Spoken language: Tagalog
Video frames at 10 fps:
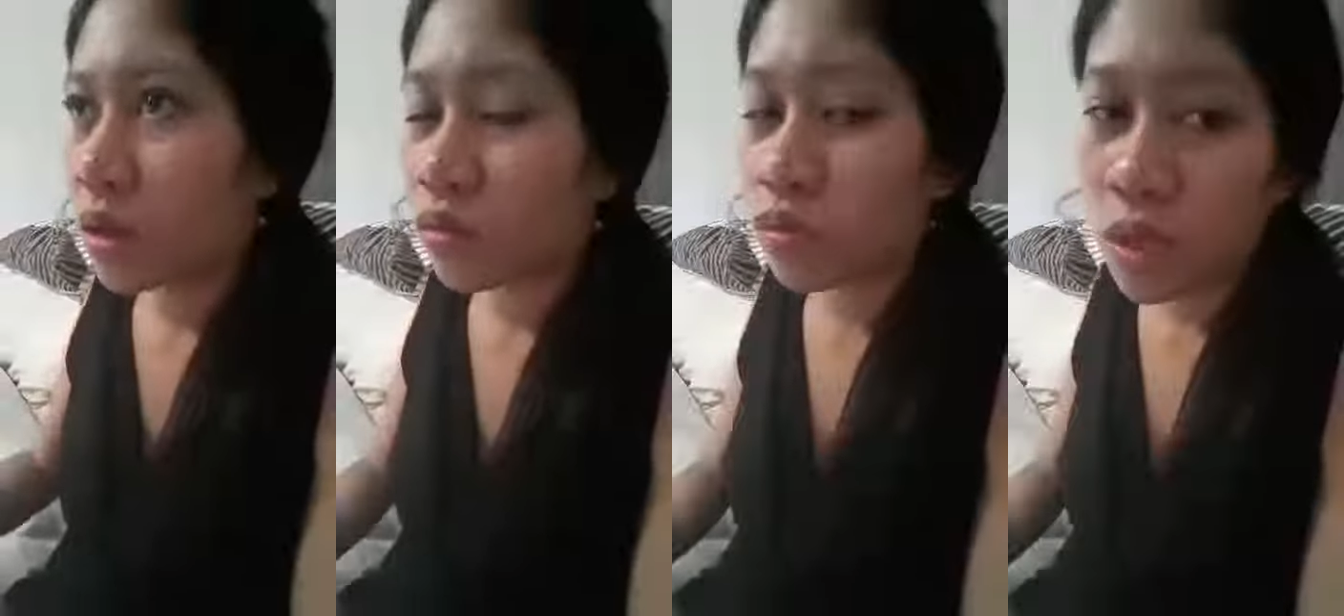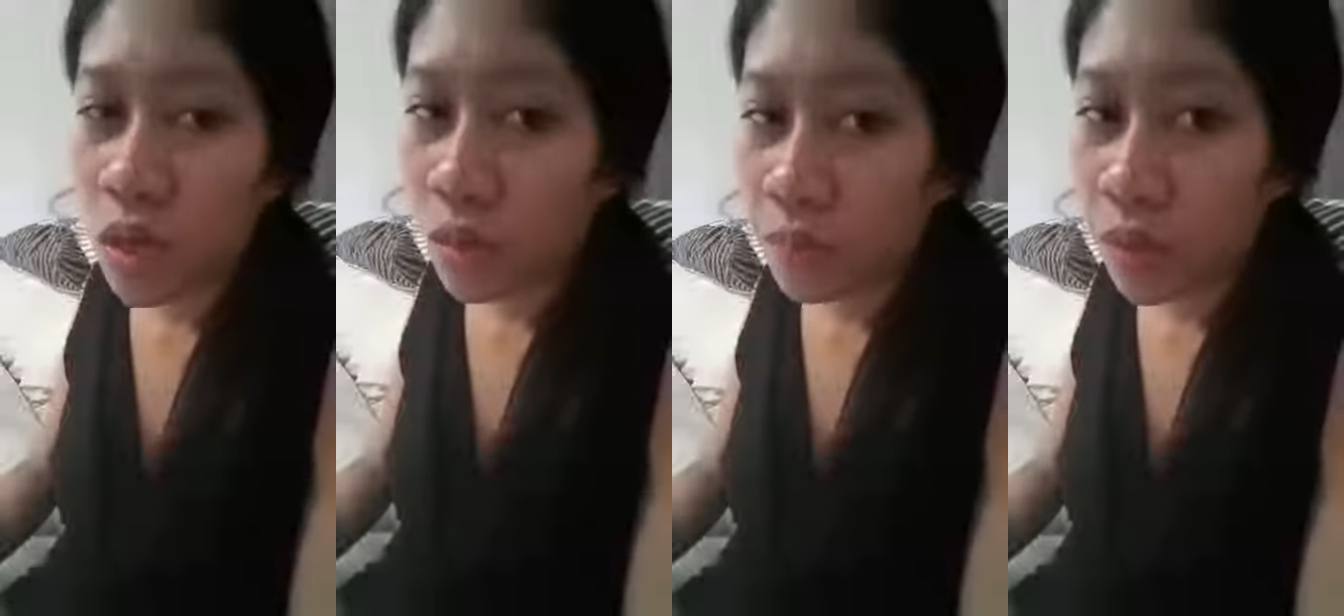kung
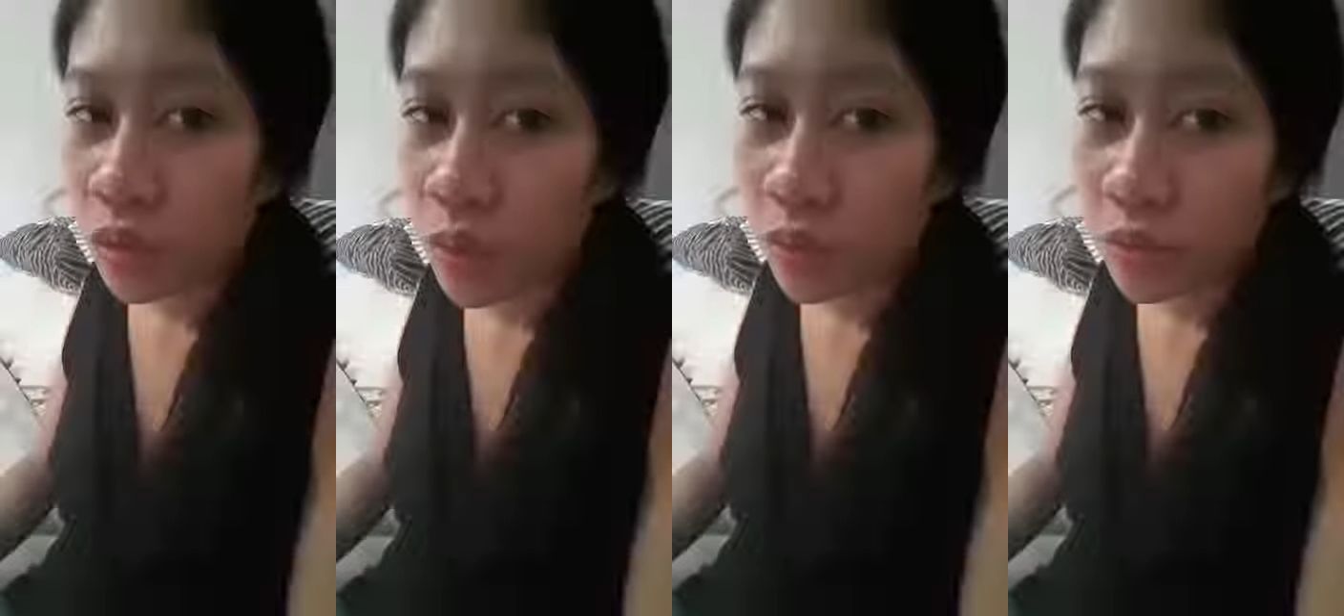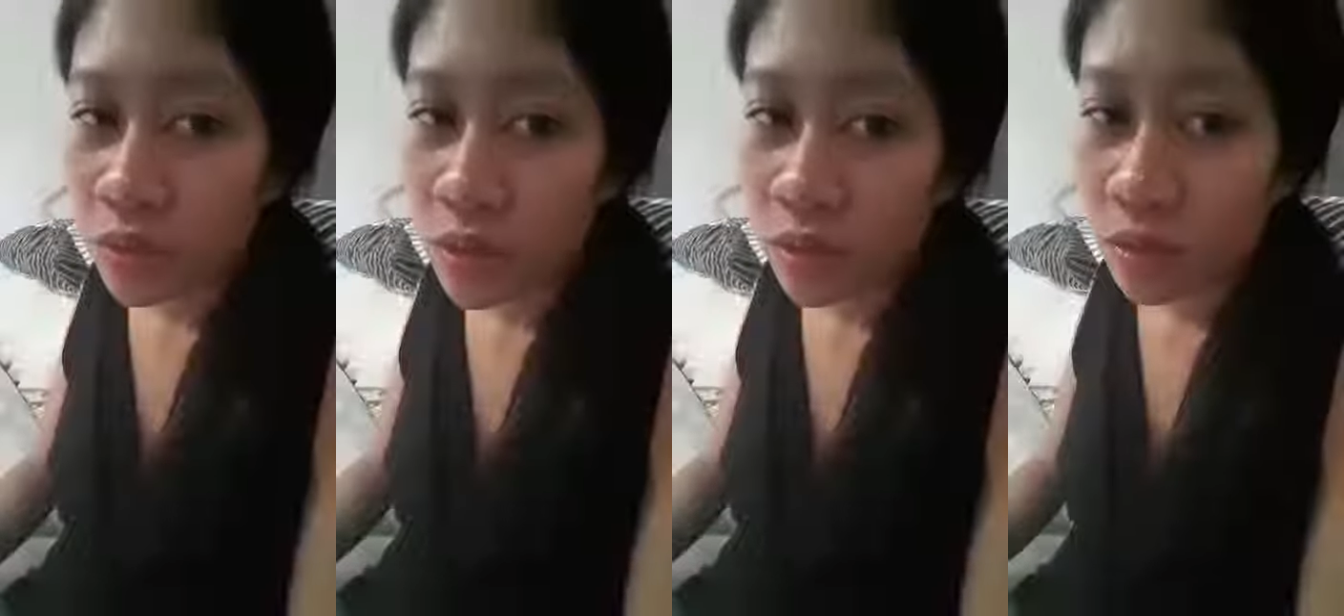nakakapekto ba yung
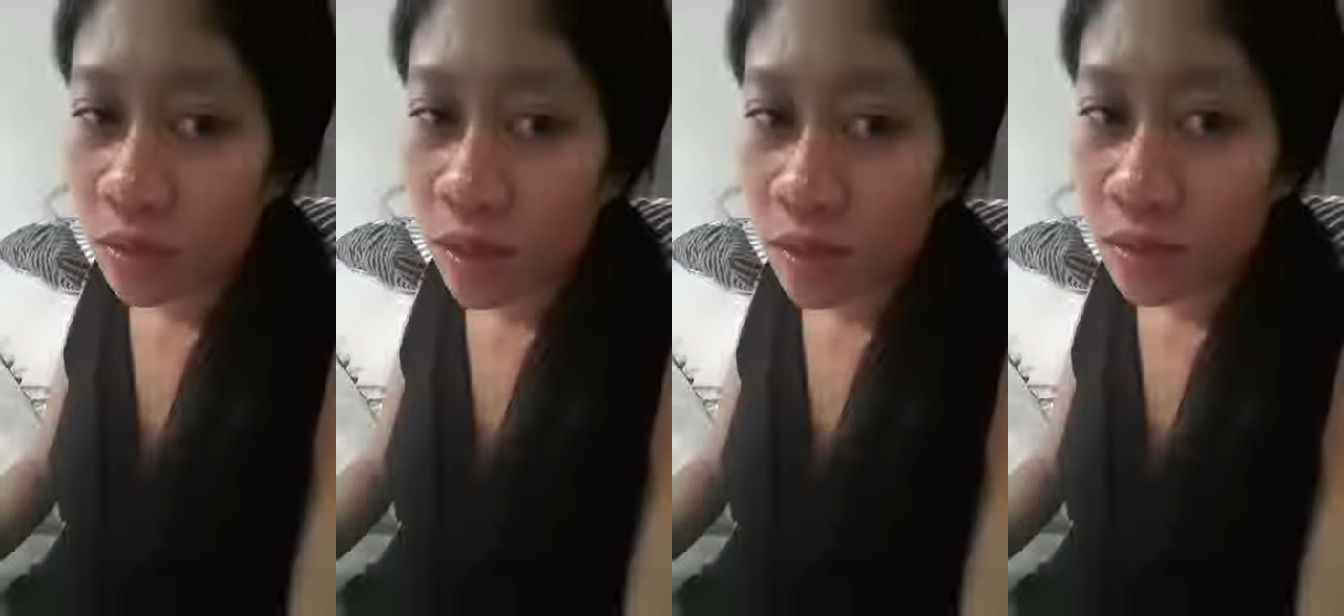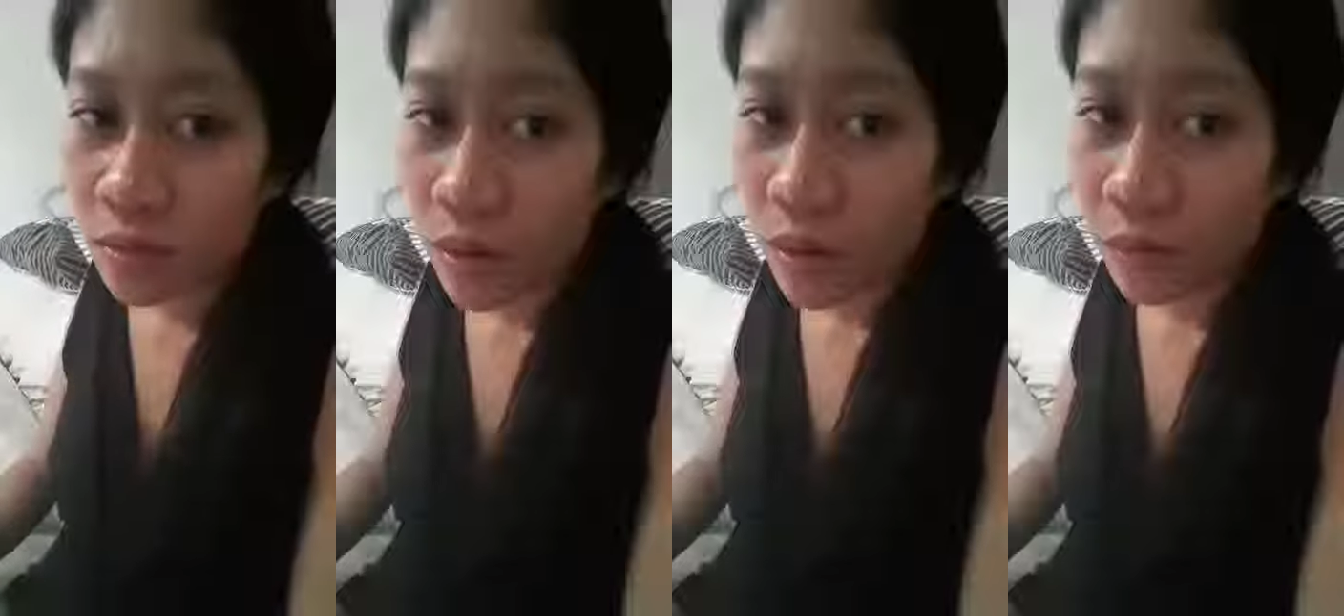radiation ng
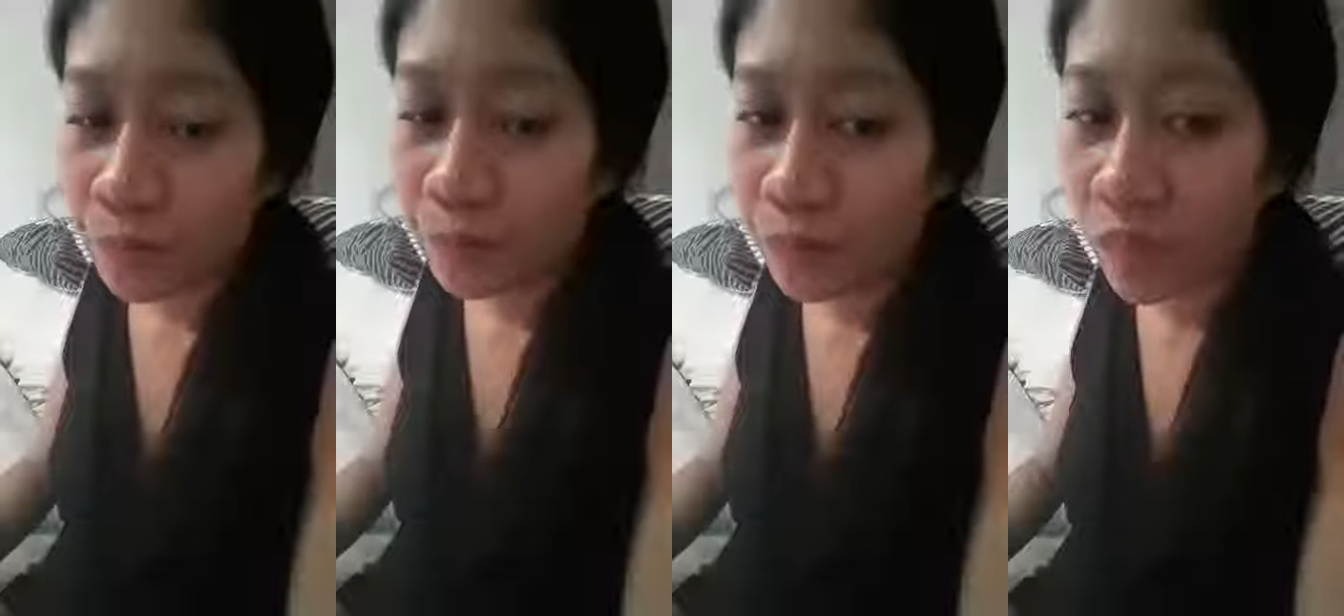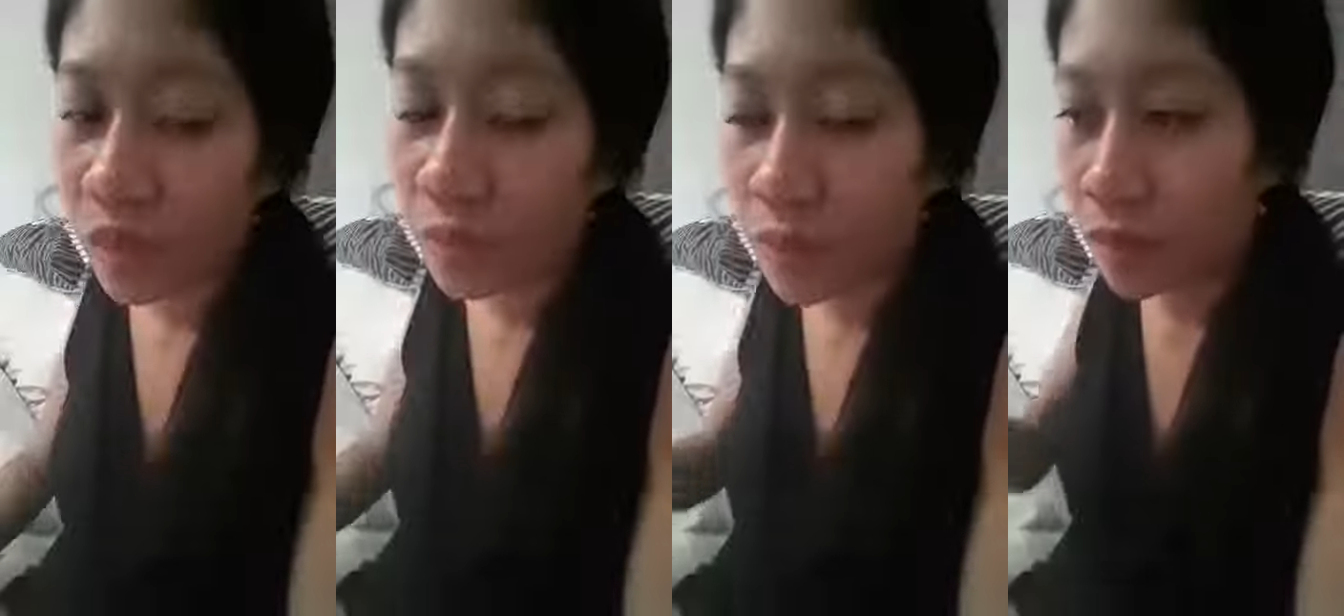x-ray.
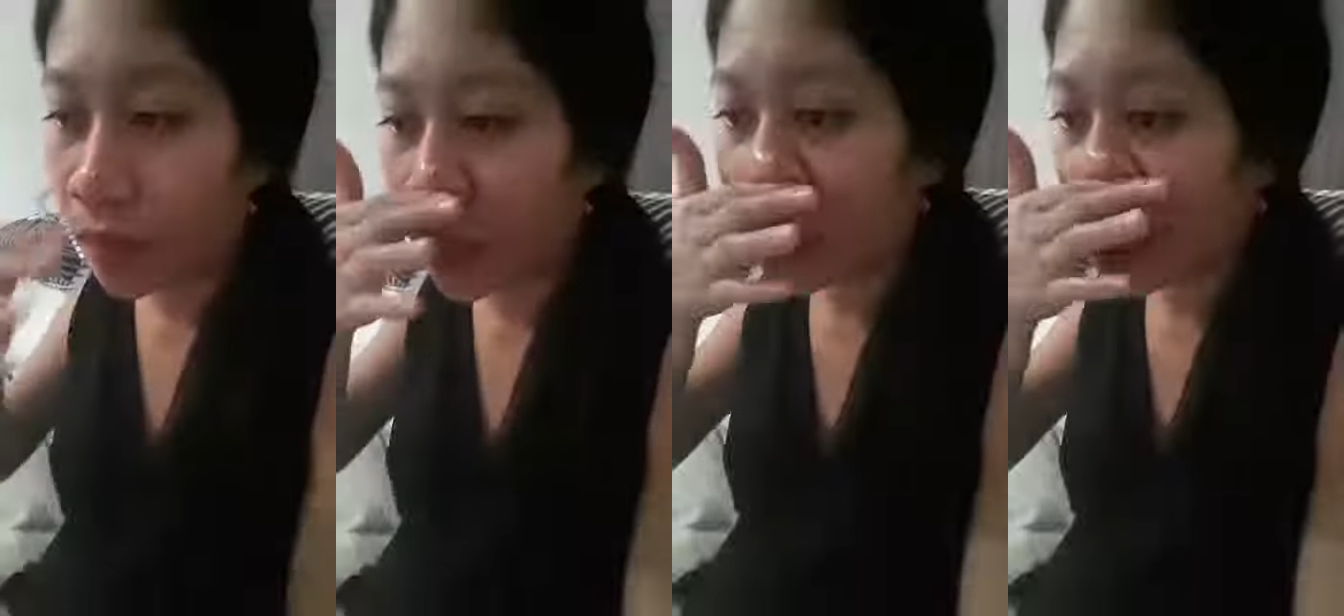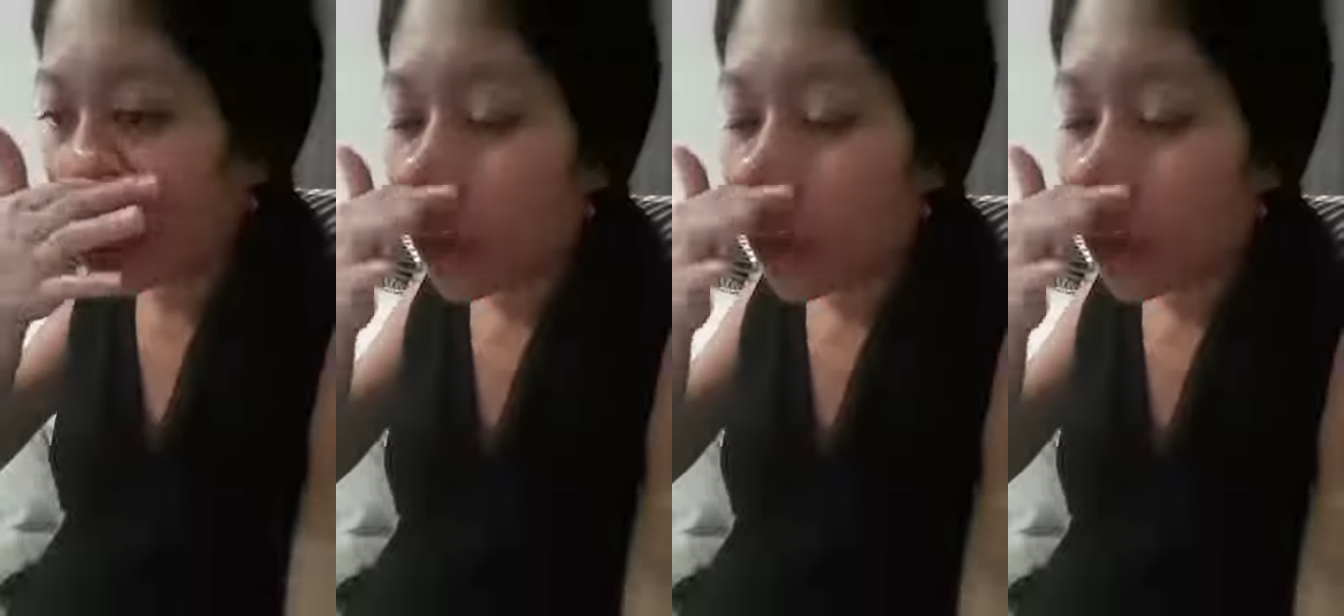Hindi pa rin guys.